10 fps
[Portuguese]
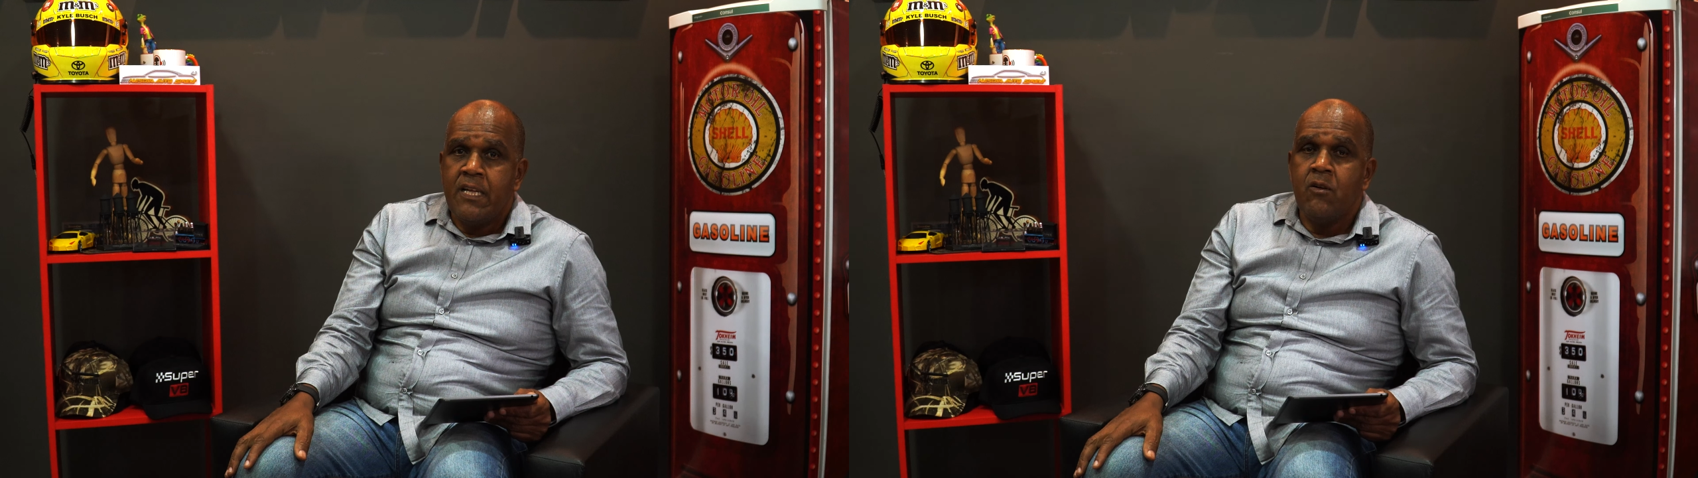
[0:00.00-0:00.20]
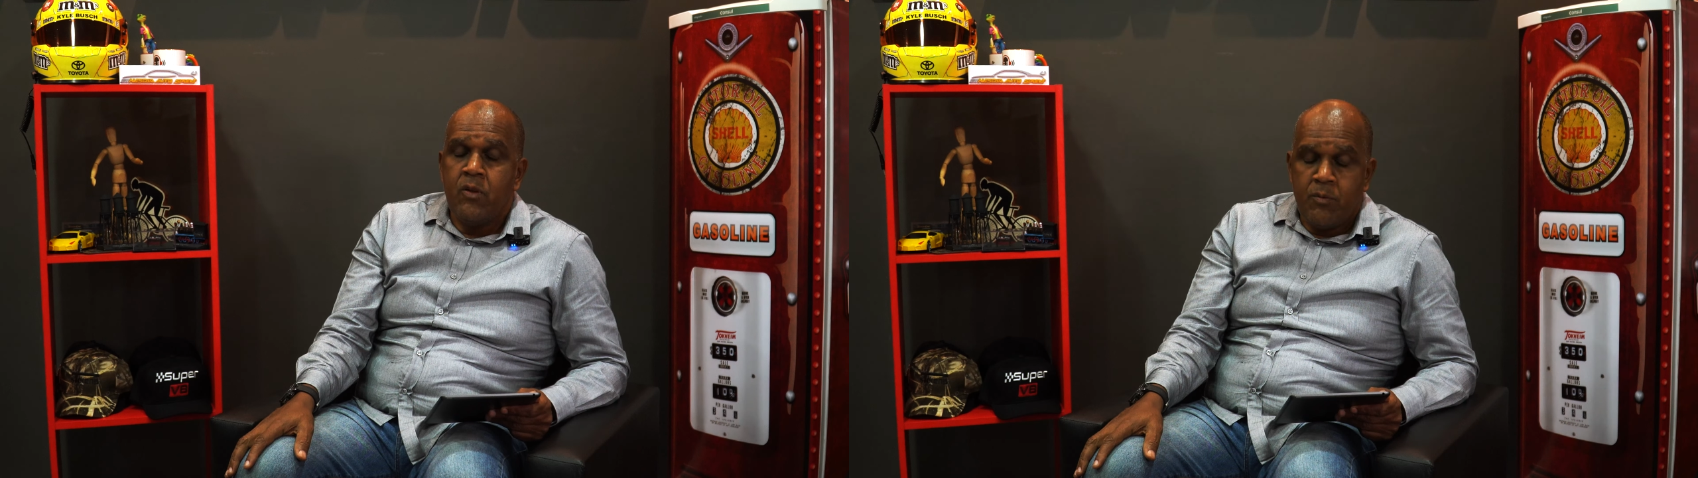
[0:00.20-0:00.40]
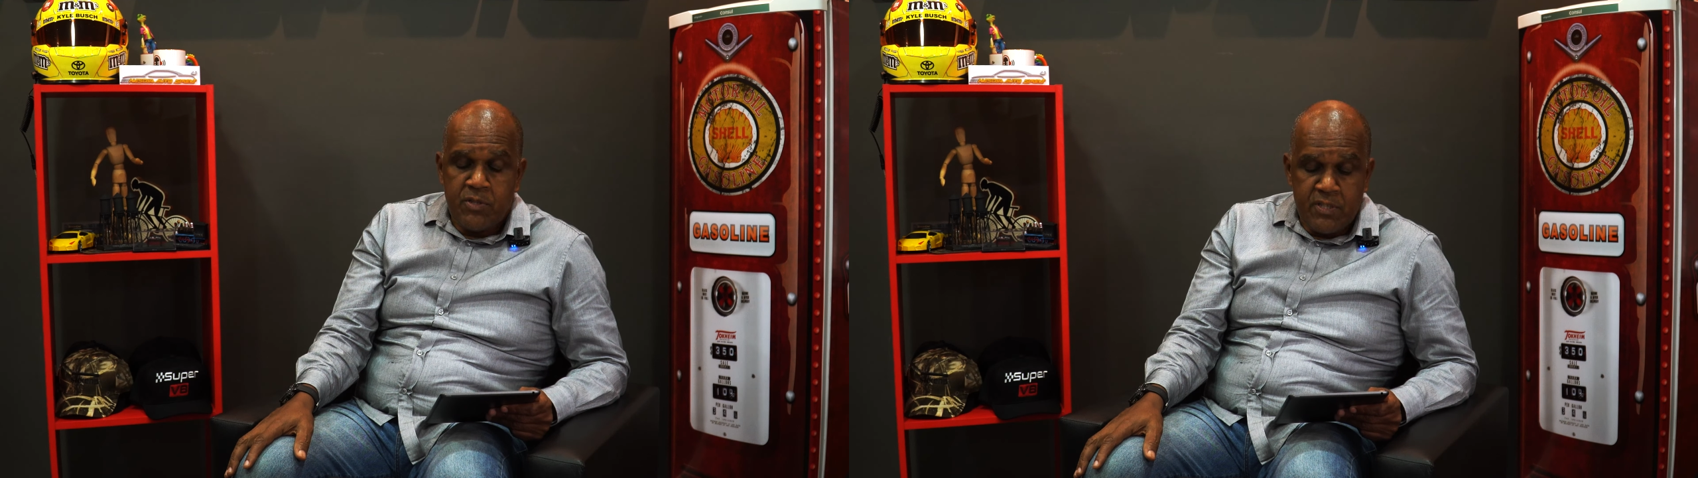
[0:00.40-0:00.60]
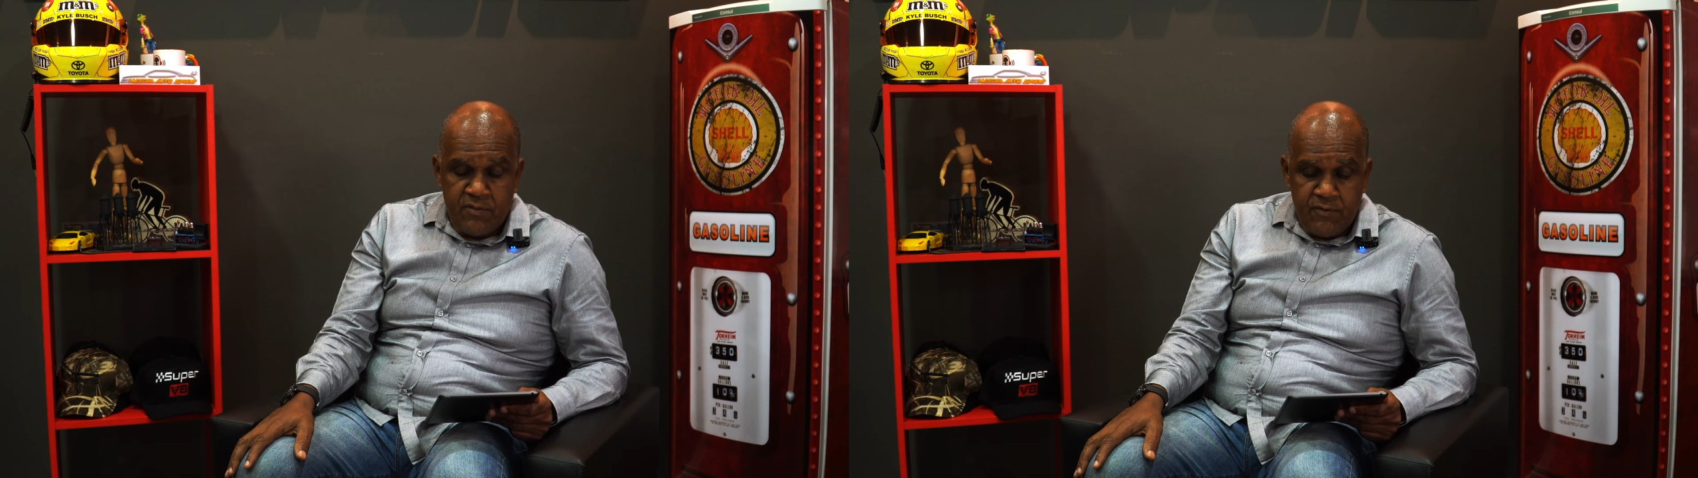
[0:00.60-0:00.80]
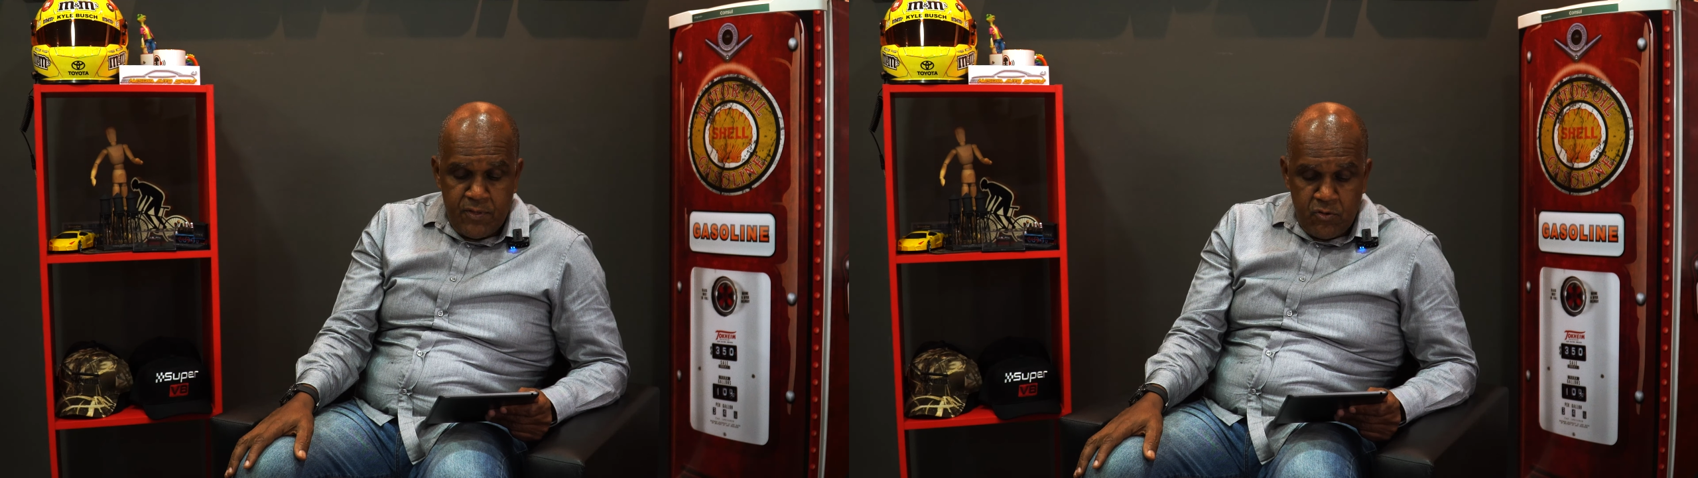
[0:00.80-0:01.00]
Eu lembro
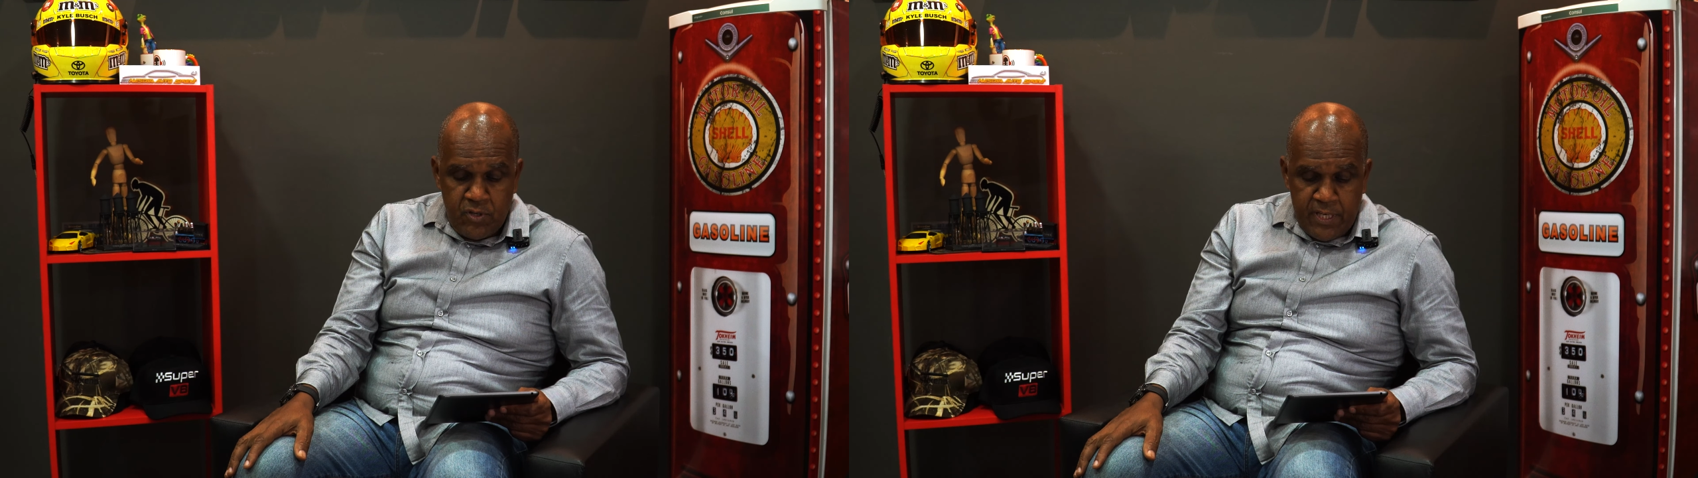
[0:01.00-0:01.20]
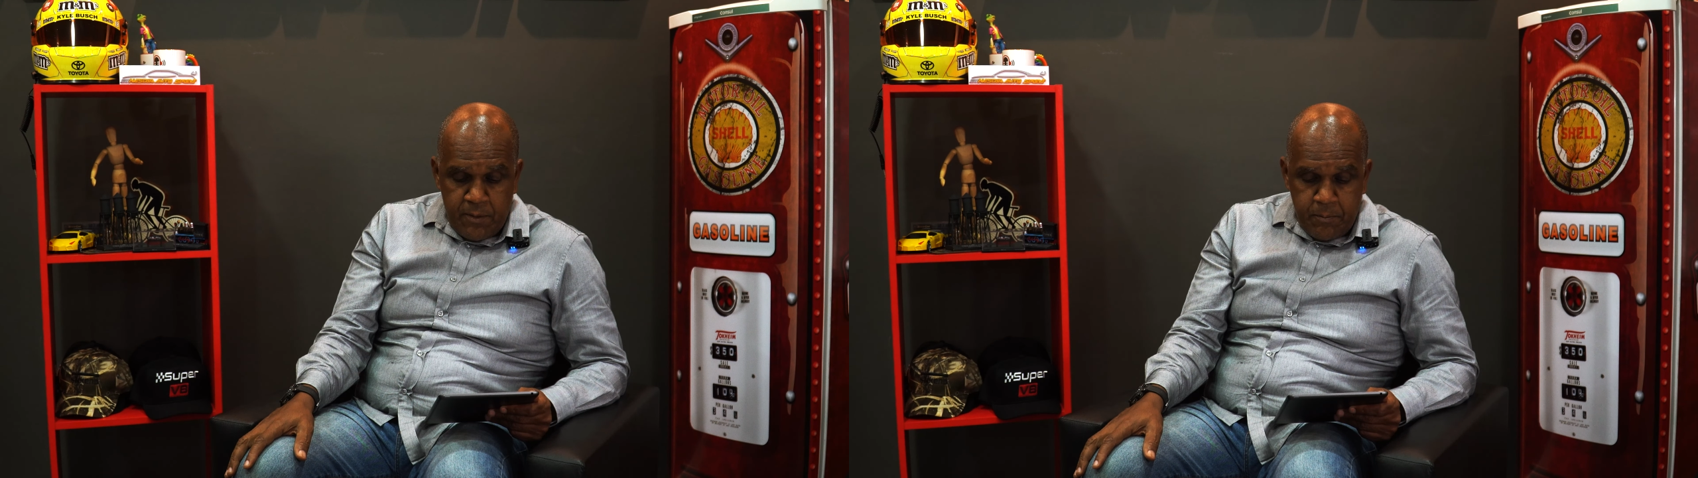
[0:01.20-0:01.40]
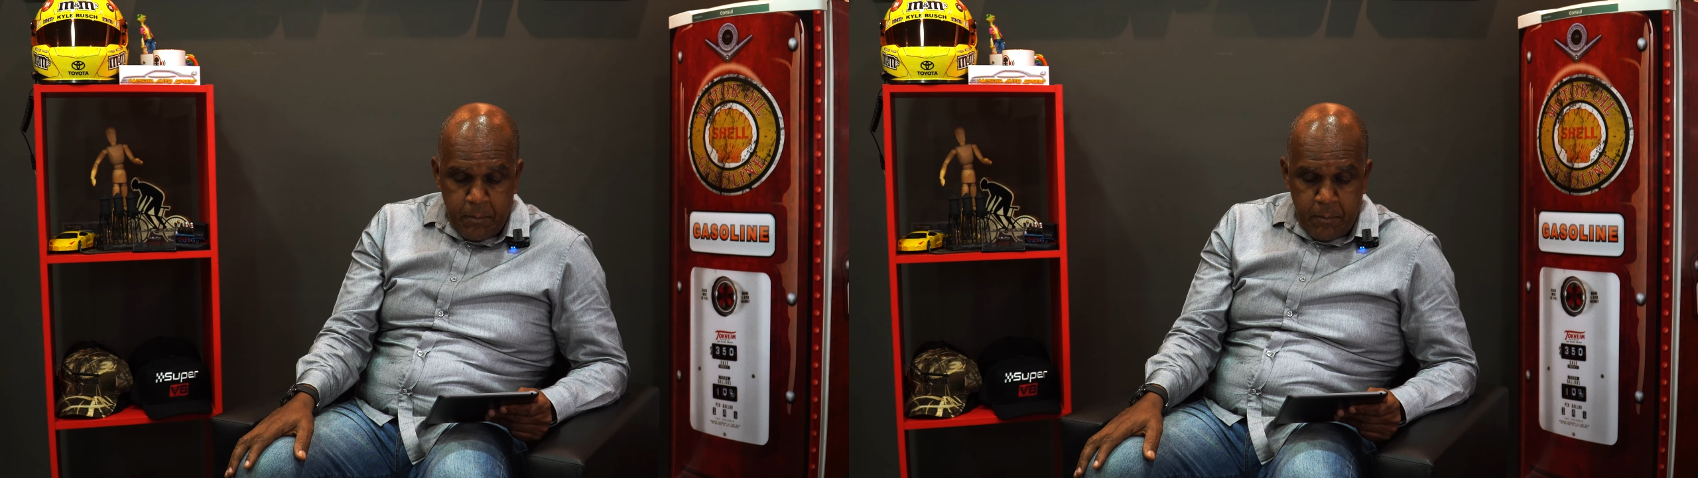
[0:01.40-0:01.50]
desse vídeo aí.